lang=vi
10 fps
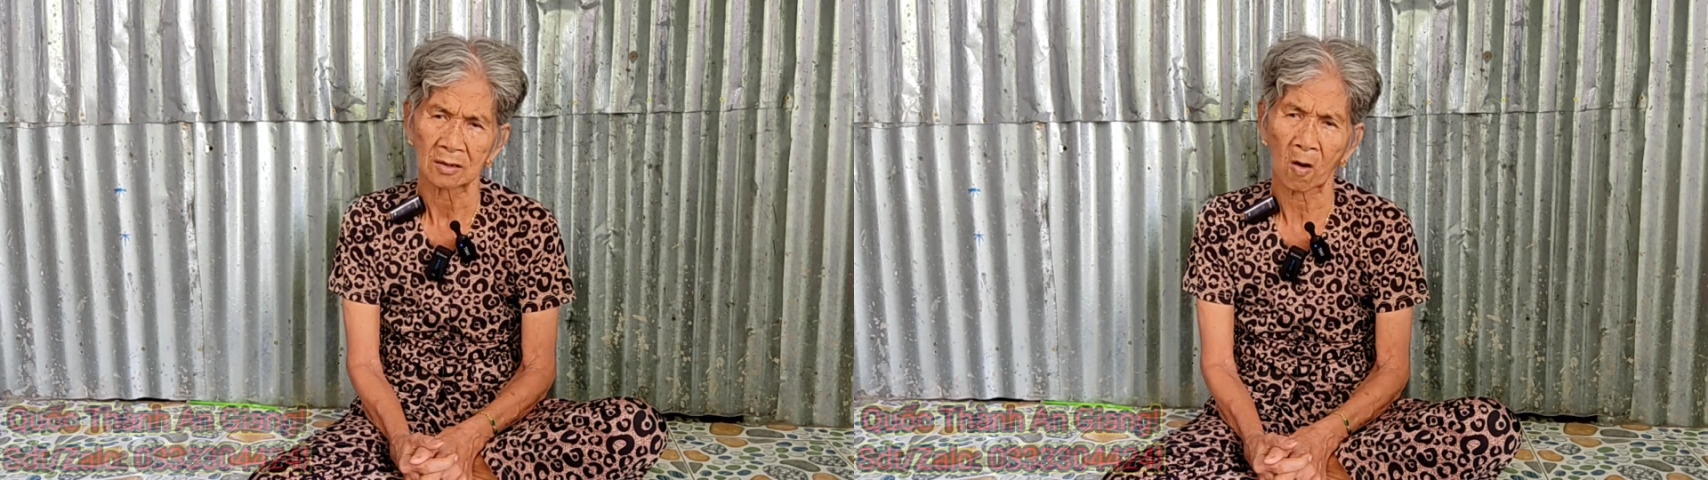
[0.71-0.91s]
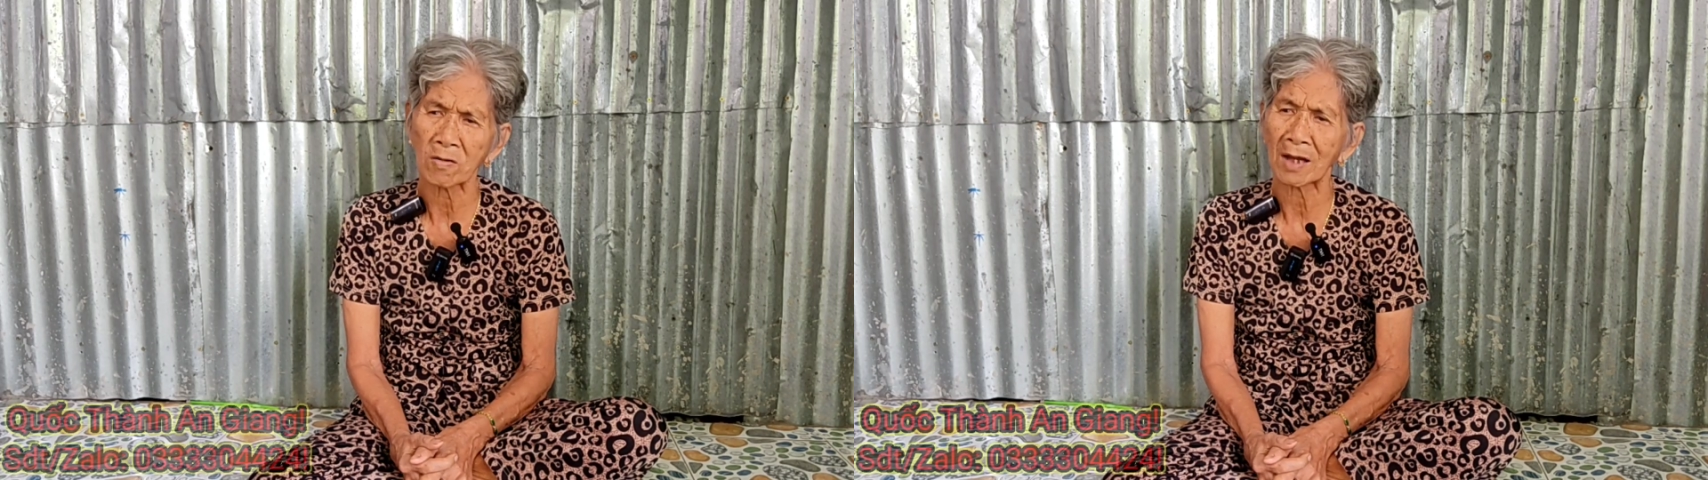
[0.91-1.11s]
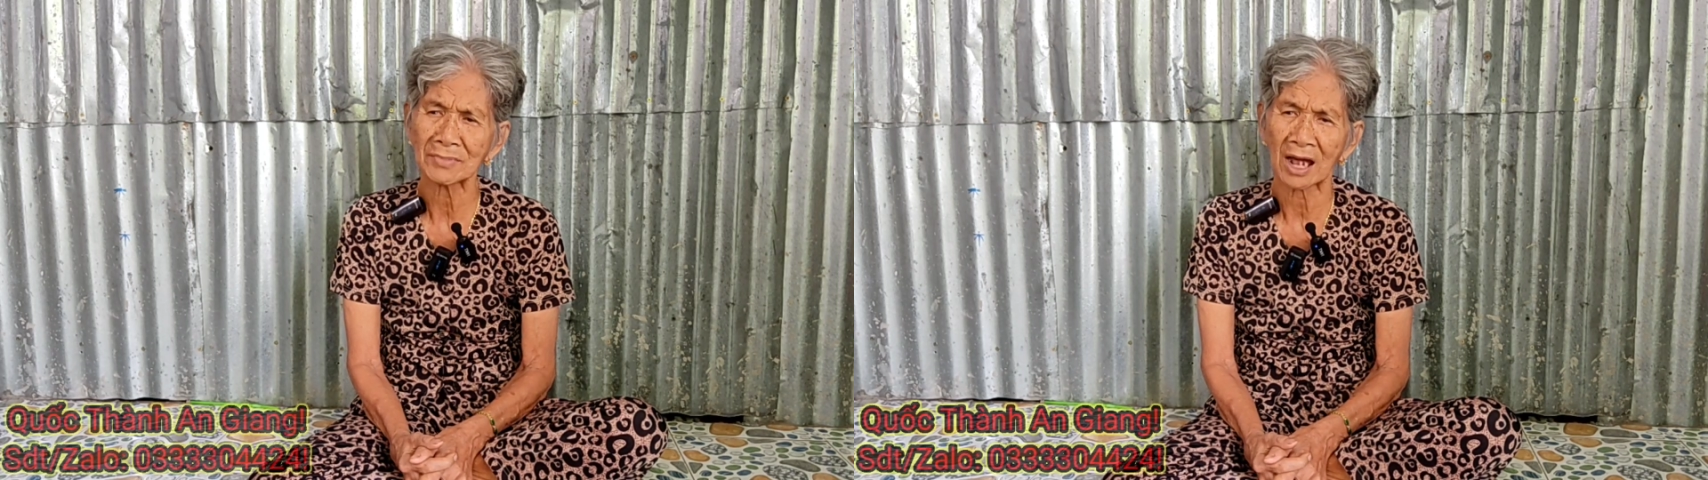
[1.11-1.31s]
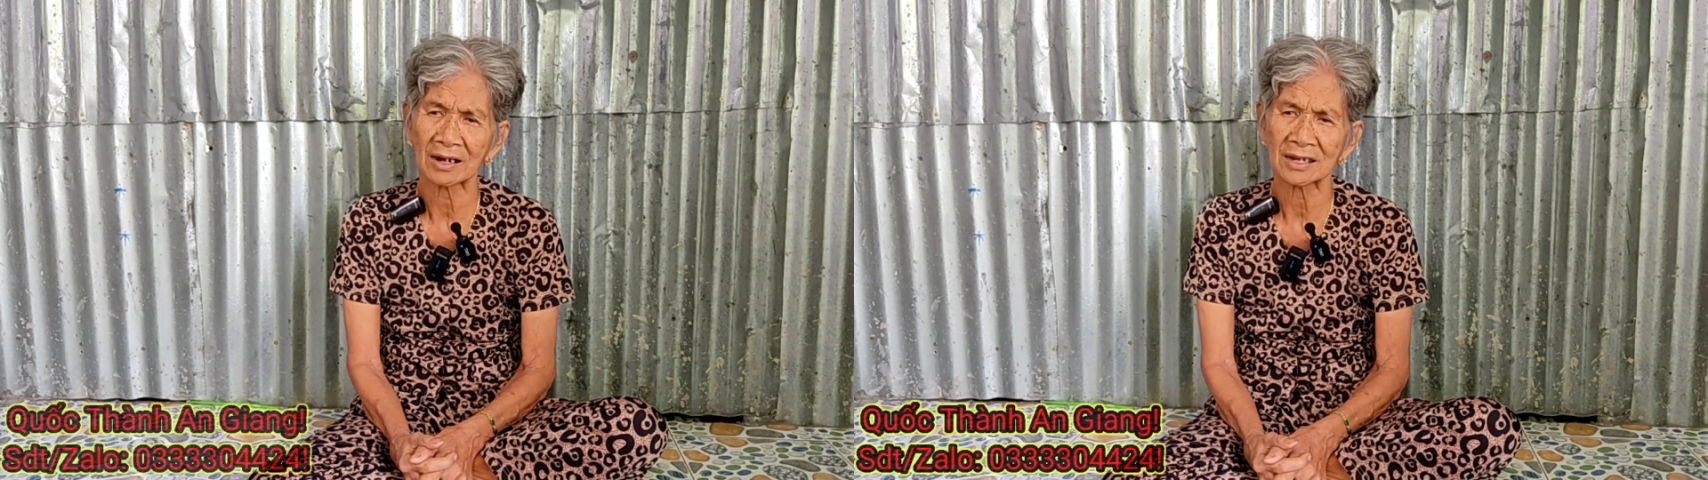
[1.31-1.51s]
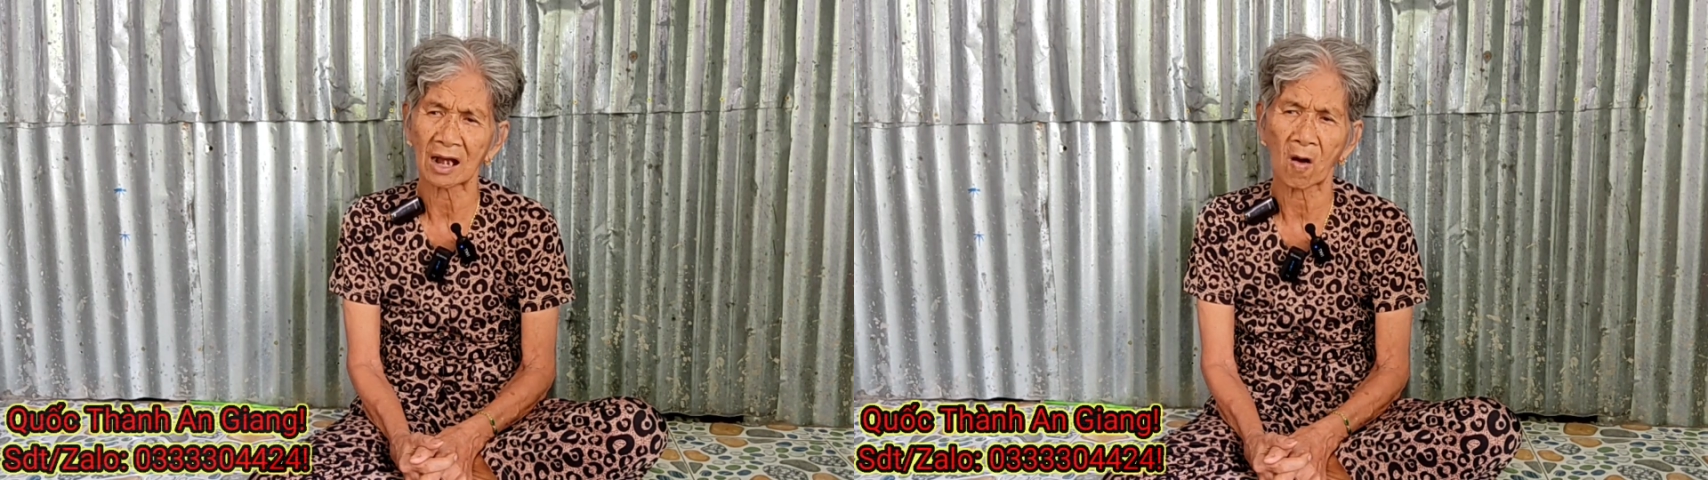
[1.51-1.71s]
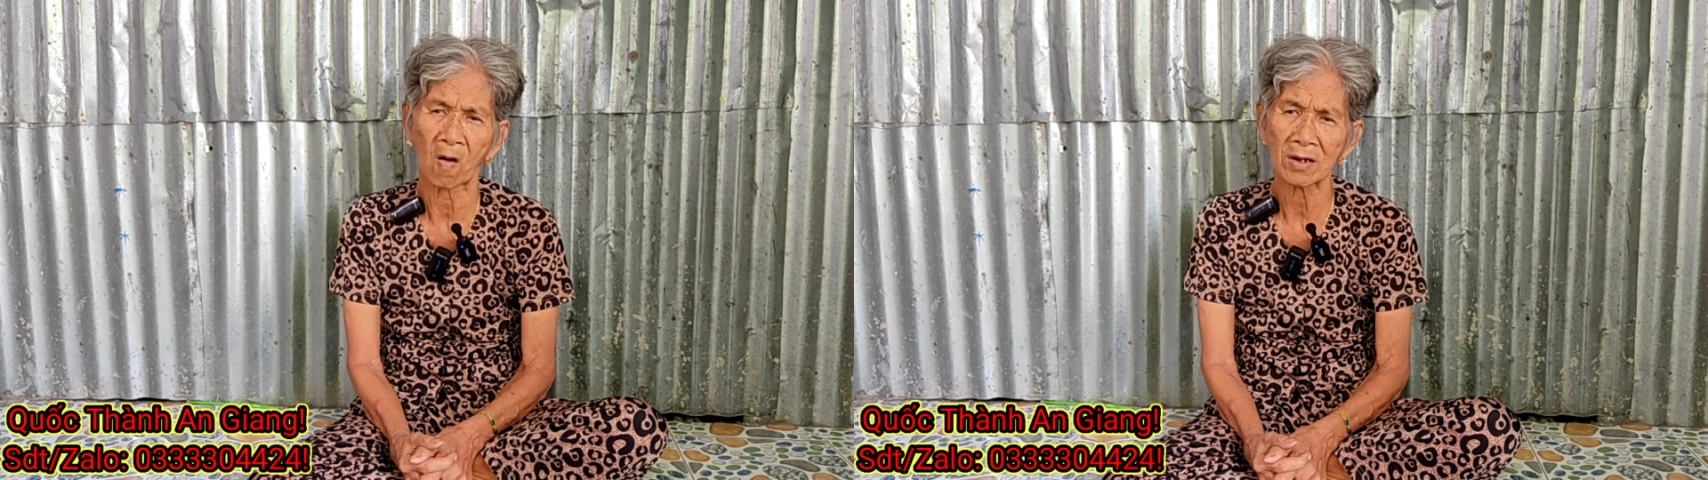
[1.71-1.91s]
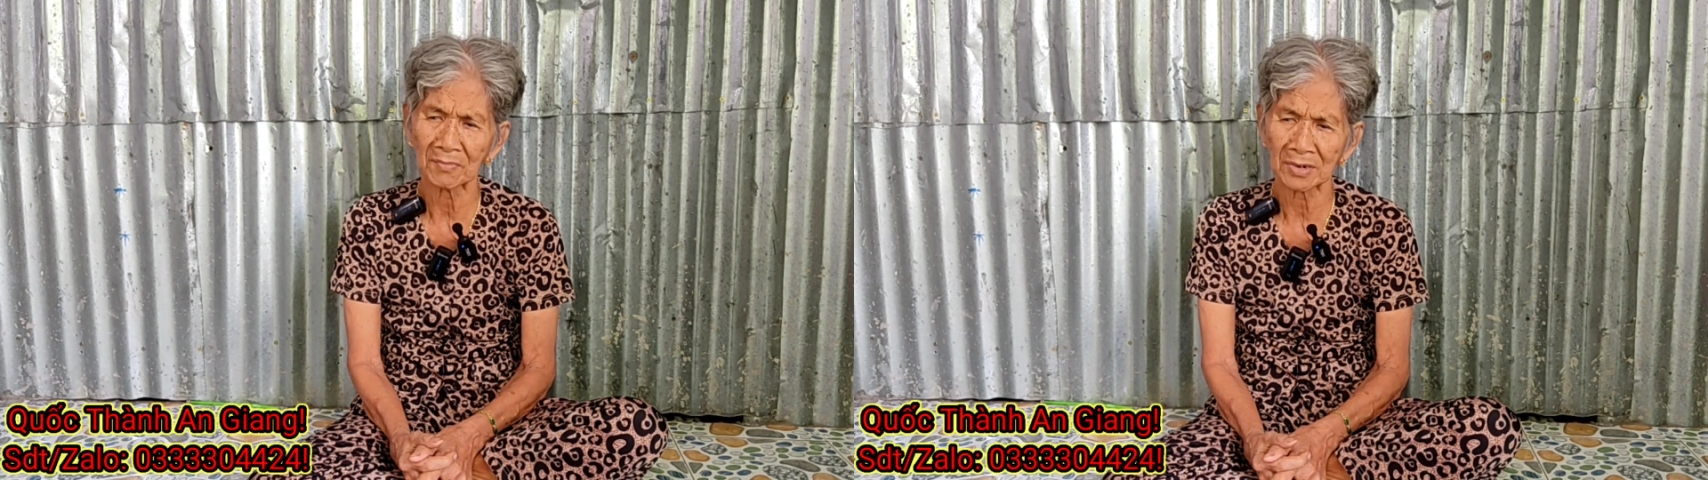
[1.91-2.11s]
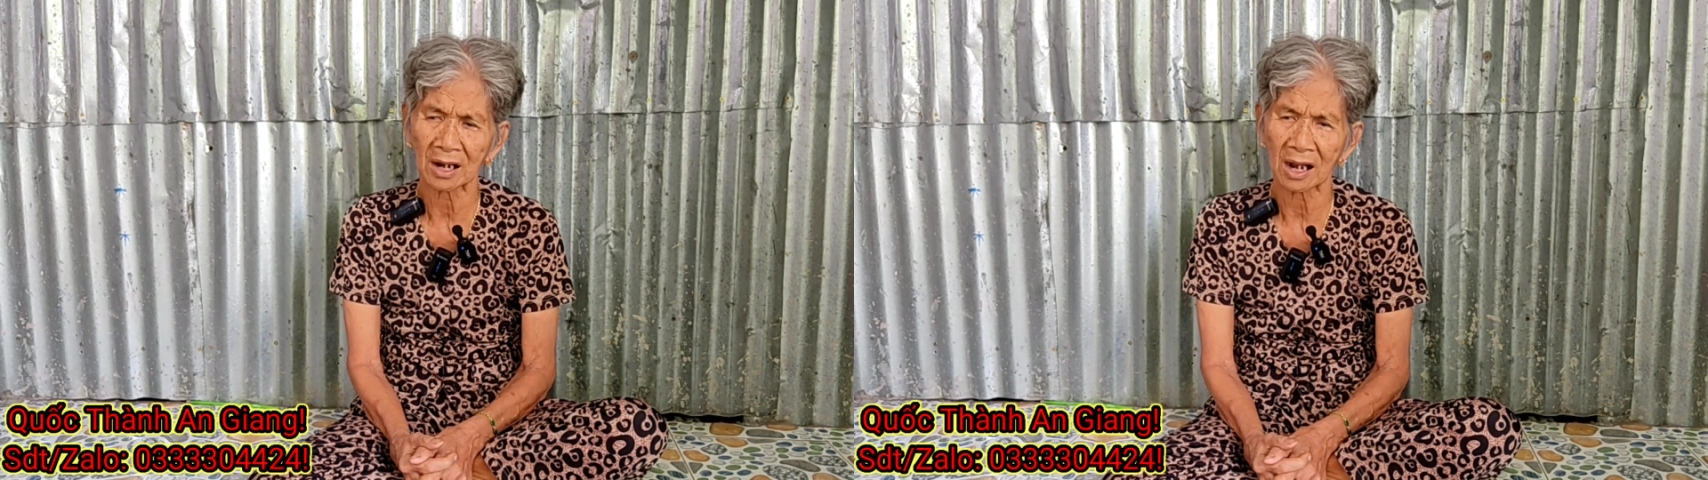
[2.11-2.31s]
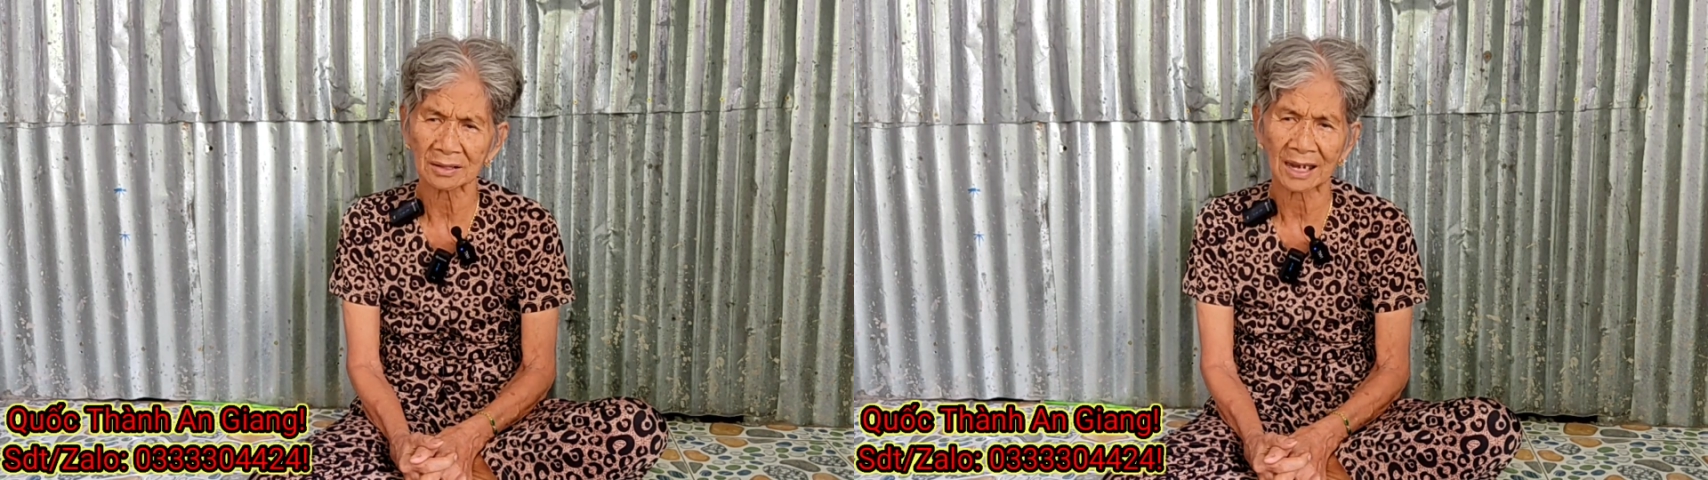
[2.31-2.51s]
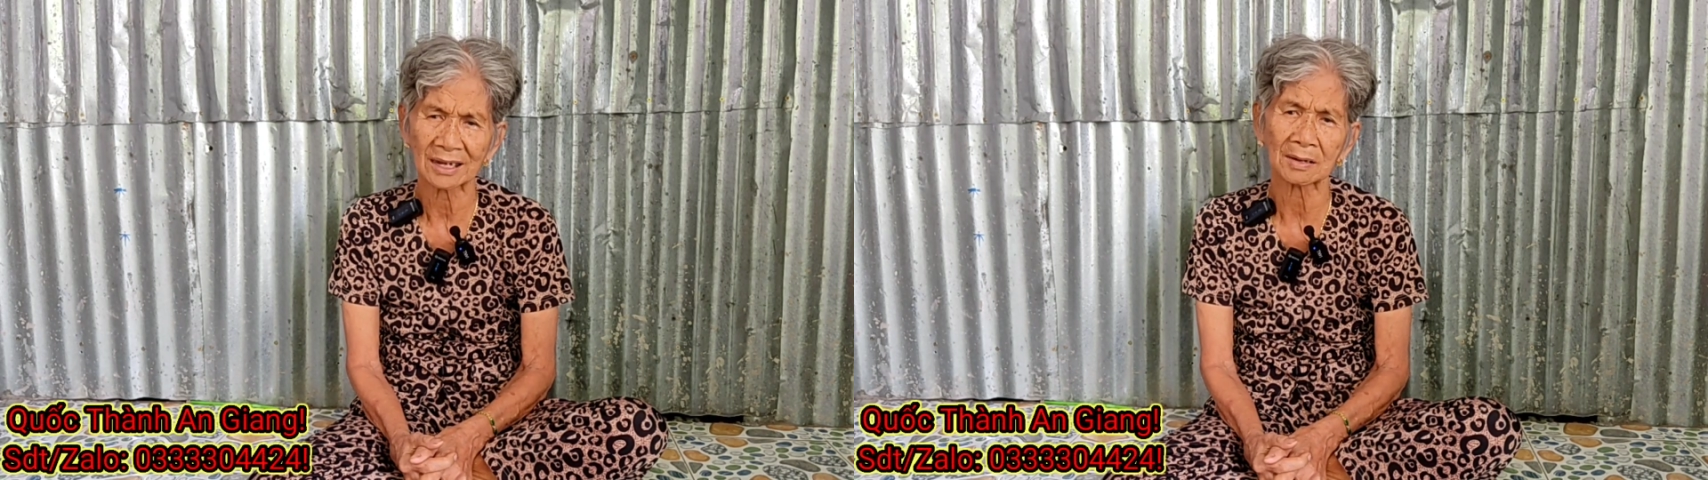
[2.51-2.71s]
khổ lắm đợi giờ khổ lắm rồi
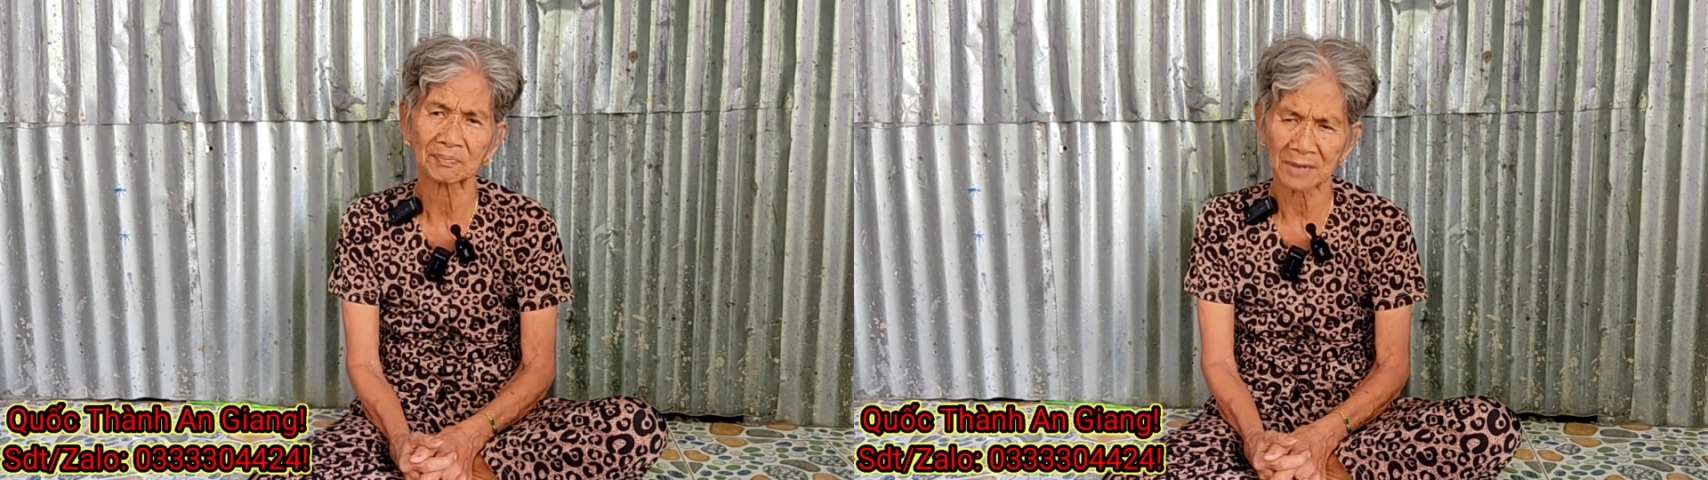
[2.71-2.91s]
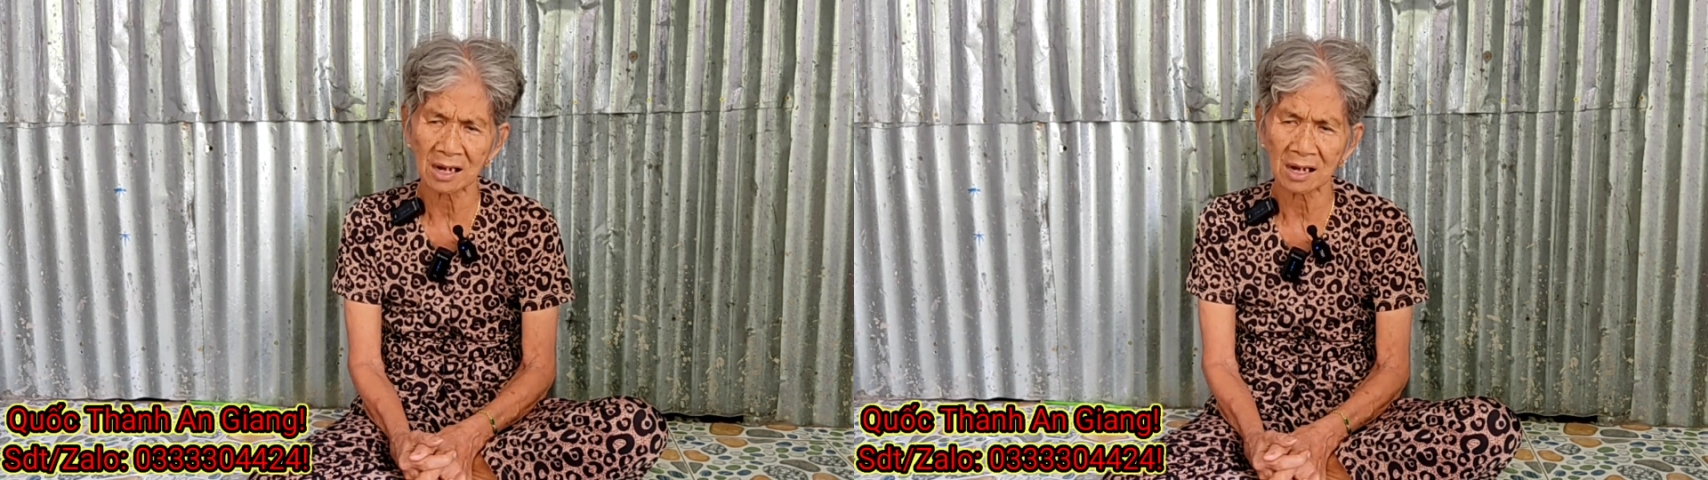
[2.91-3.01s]
đó đây sắp